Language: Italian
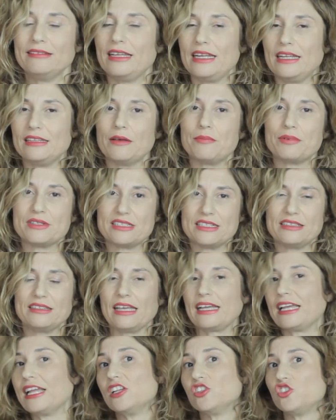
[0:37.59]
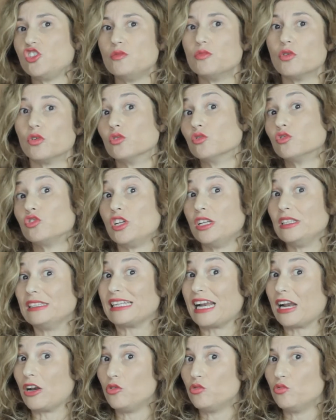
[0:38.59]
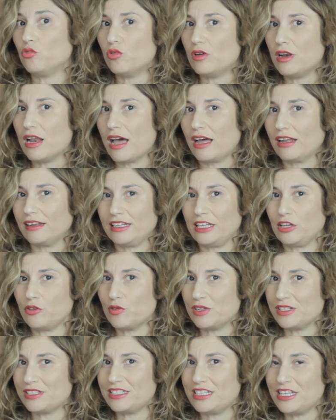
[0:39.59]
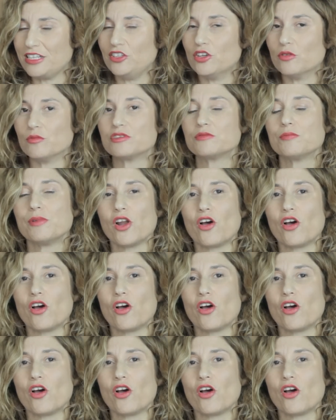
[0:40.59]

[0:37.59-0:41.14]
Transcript: Tenete presente che il cibo non c'entra nulla in questi idioms,